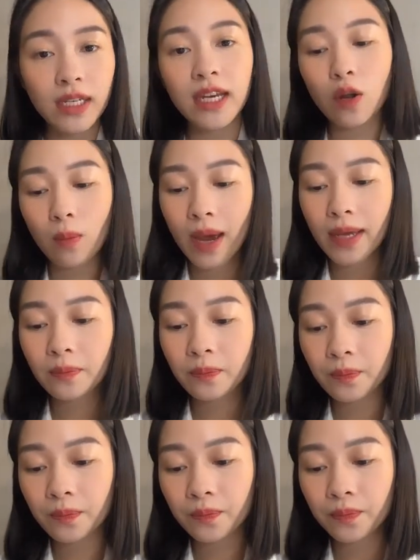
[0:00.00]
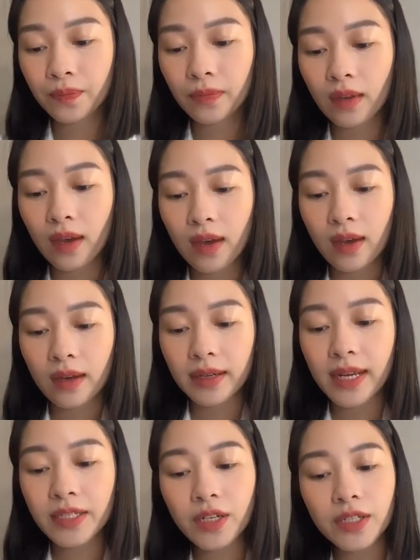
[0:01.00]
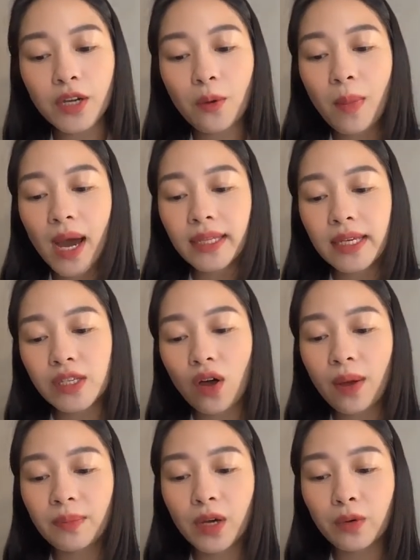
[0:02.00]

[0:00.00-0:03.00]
ki lô mét. Đến trưa chiều mai thì gió ẩm